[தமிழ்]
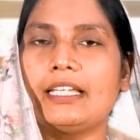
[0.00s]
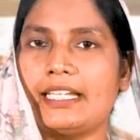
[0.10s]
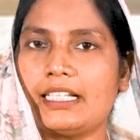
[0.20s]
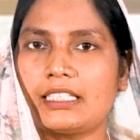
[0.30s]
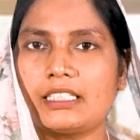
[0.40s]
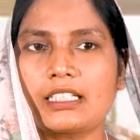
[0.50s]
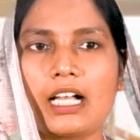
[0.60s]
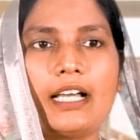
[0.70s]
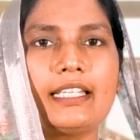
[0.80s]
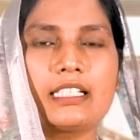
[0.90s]
எனக்கு அந்த
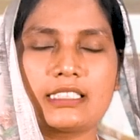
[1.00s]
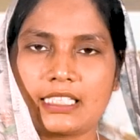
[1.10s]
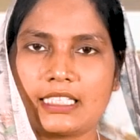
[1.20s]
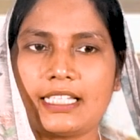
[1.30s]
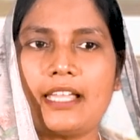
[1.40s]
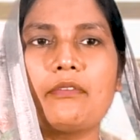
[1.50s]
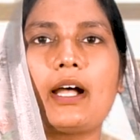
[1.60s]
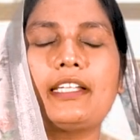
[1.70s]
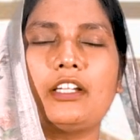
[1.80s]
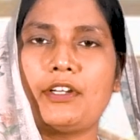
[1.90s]
காரியங்கள் சரியாய்
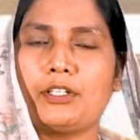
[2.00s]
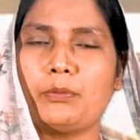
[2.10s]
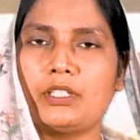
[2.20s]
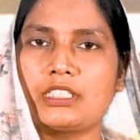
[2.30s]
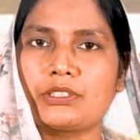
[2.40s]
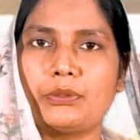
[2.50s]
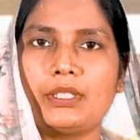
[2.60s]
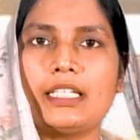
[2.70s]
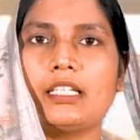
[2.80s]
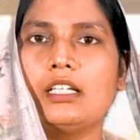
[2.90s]
வாய்க்க வேண்டும் என்று சொல்லி